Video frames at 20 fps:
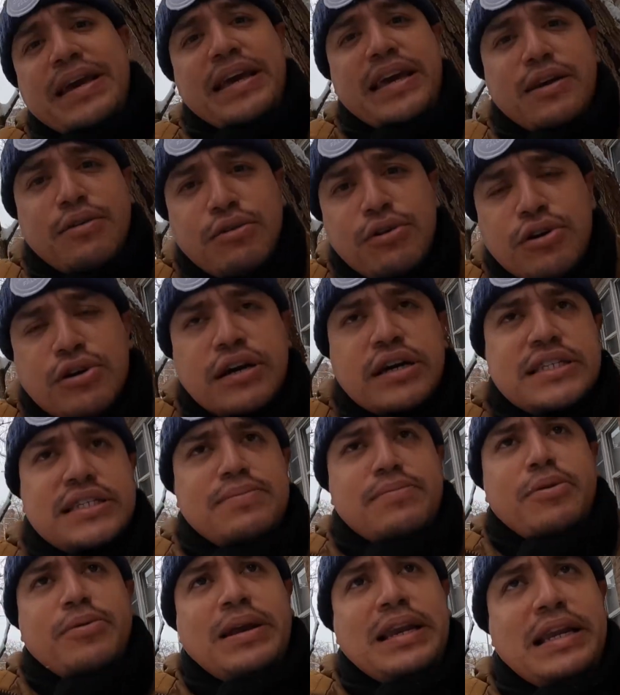vehículos que
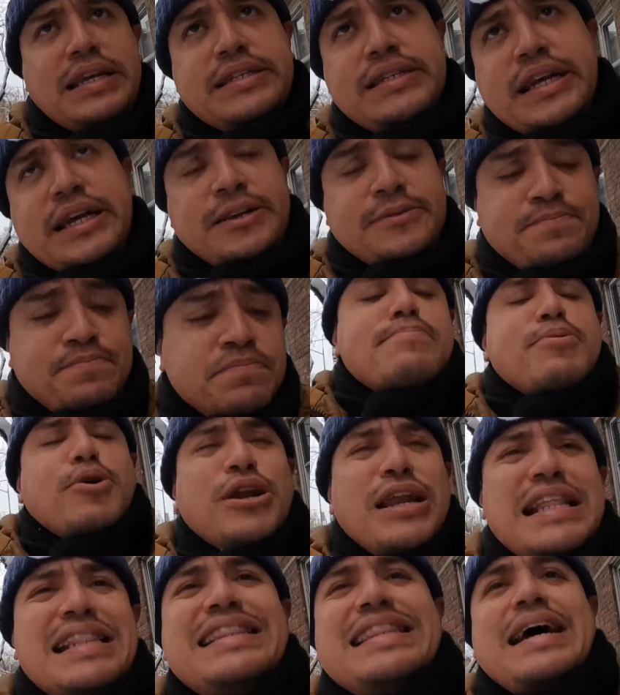se moviliza,
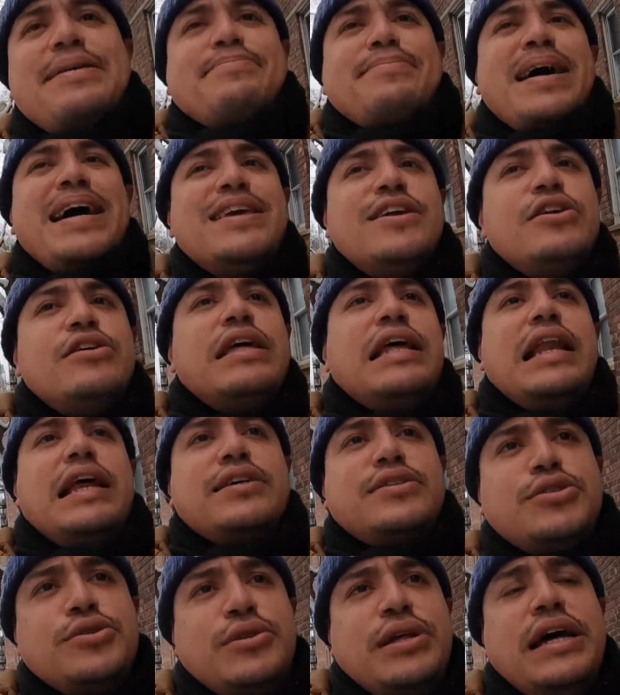por el tamaño de
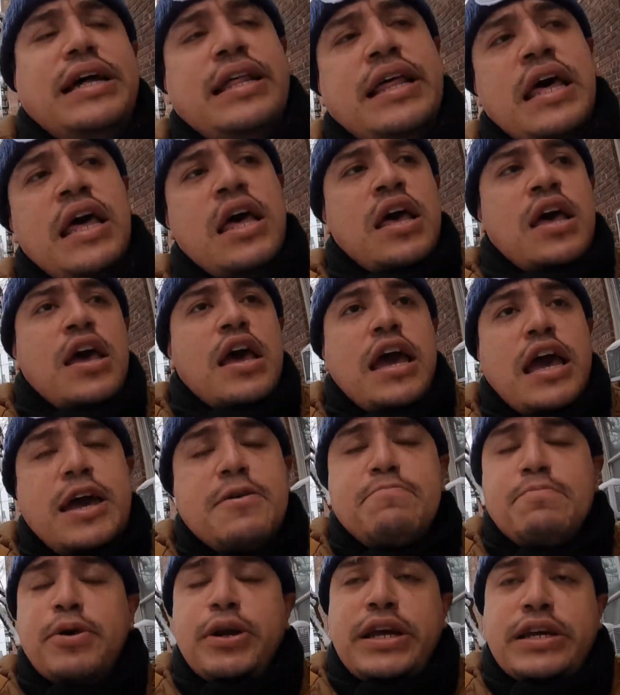la ciudad.
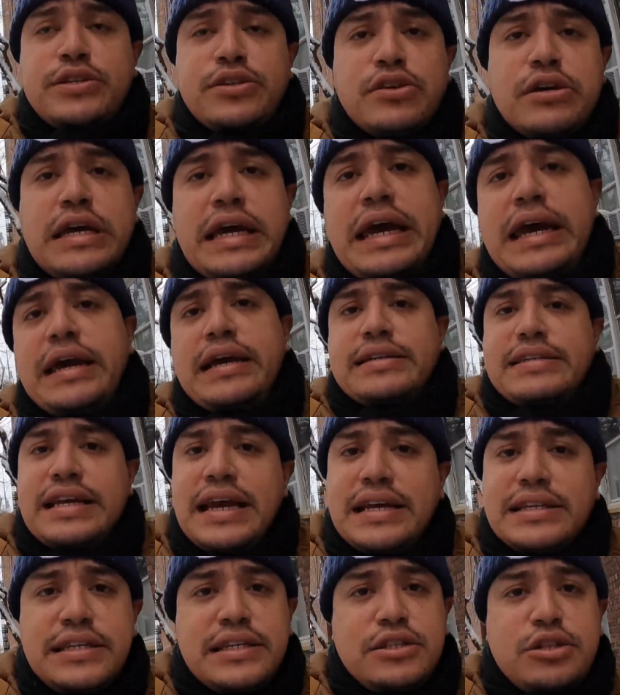Es por eso que
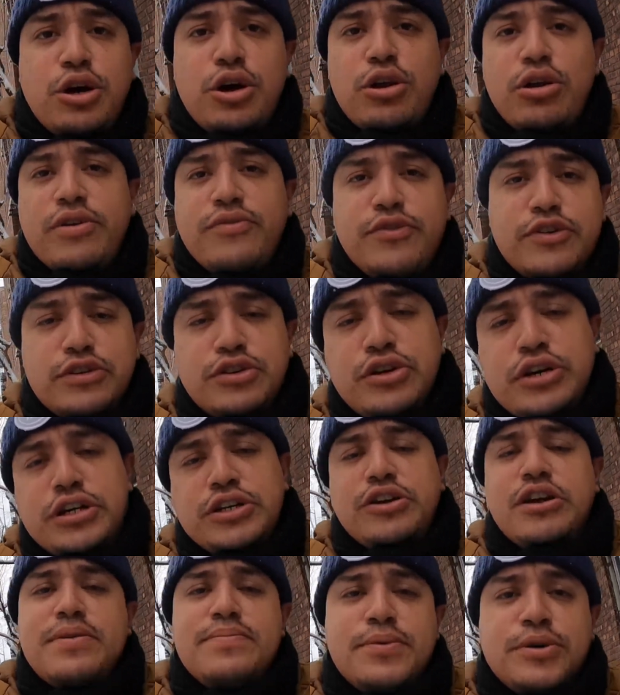se hacen todos los esfuerzos
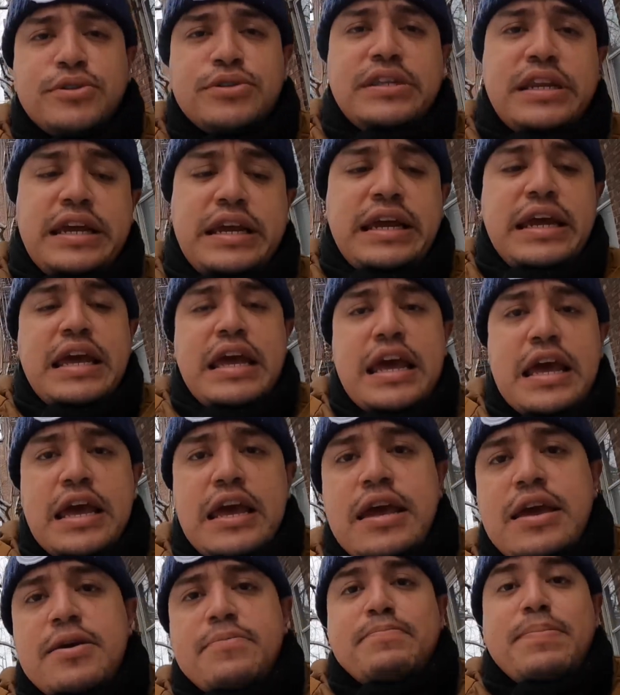que yo les mostré
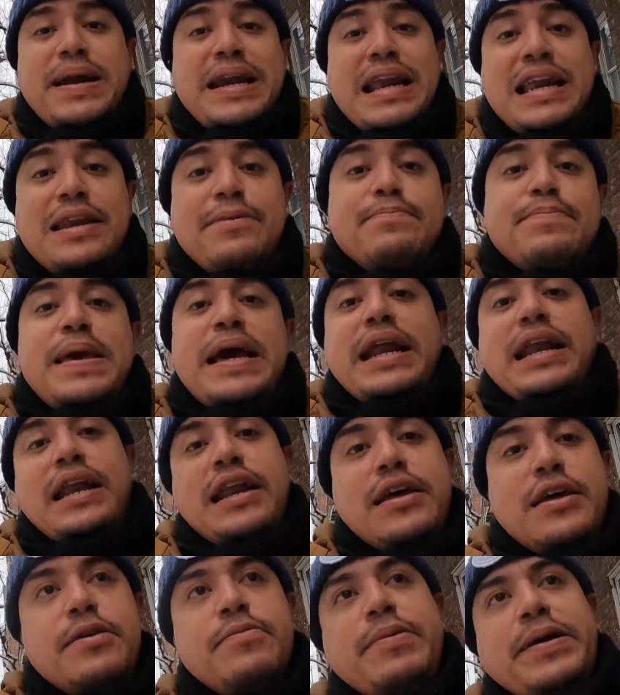para
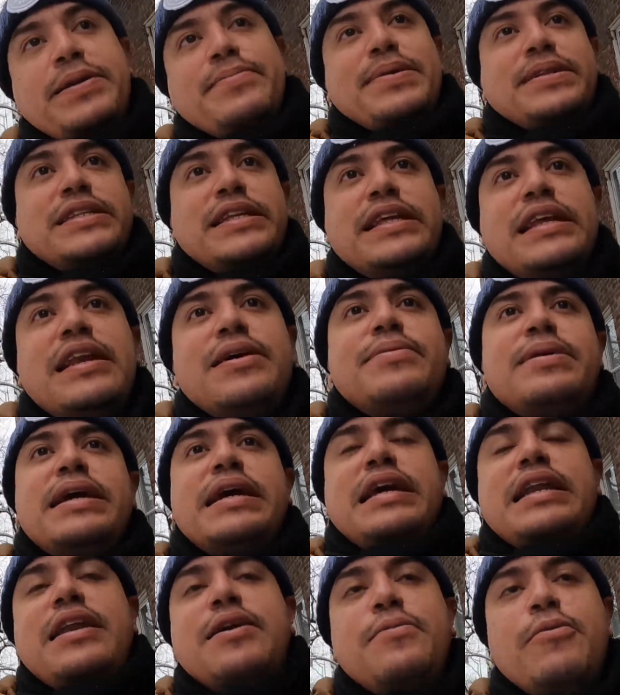limpiarla, para mantenerla
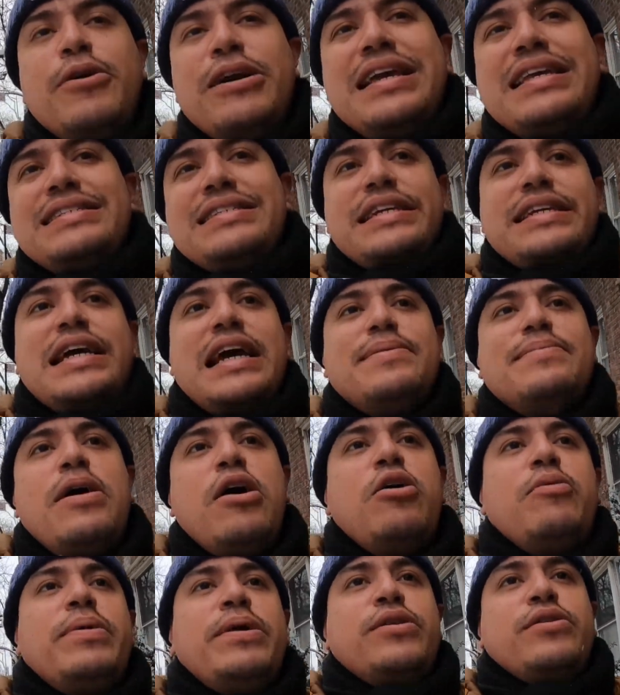bien y les voy a enseñar
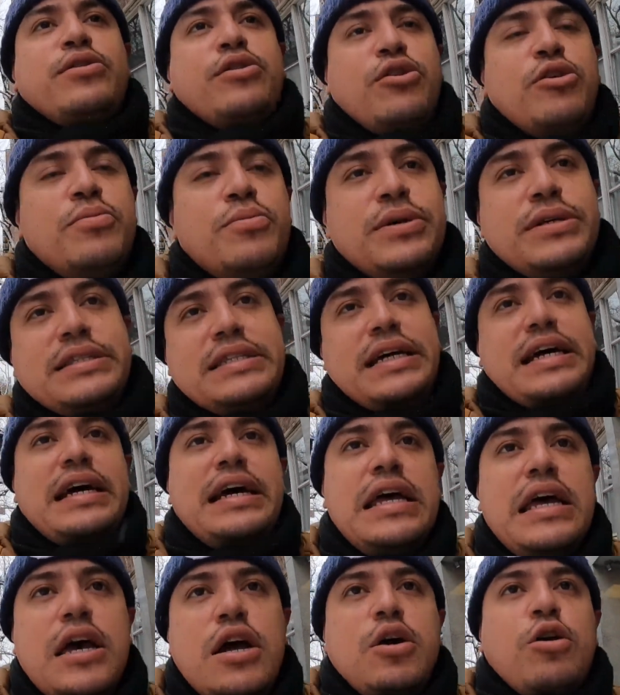más o menos cómo
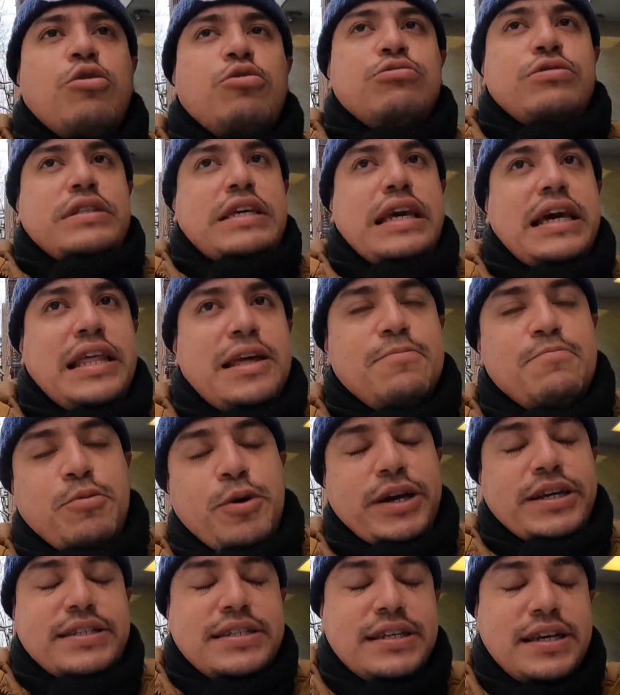está un día
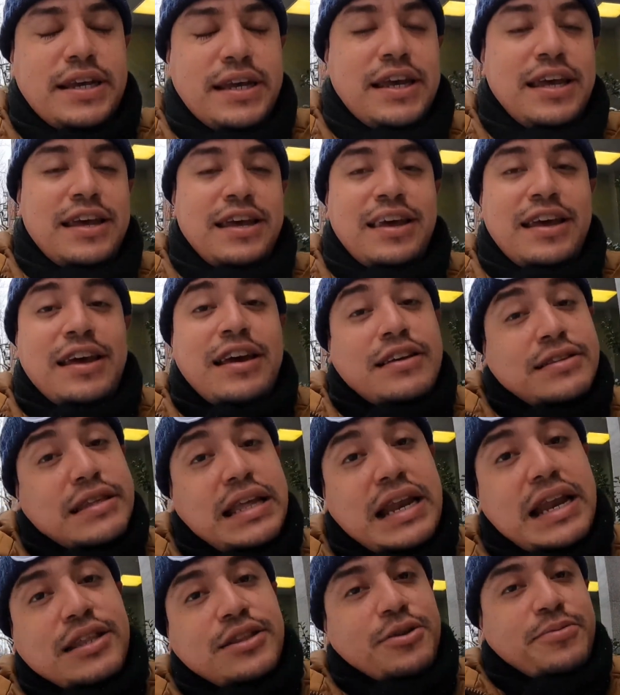después
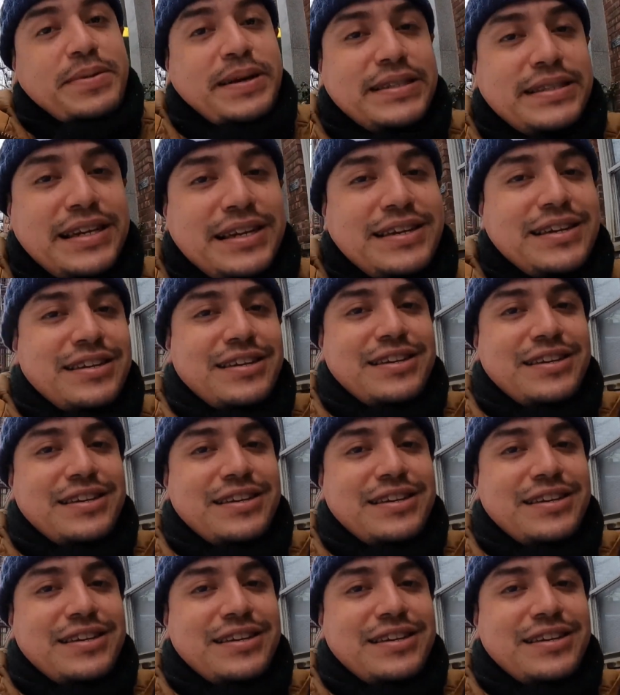de la tormenta.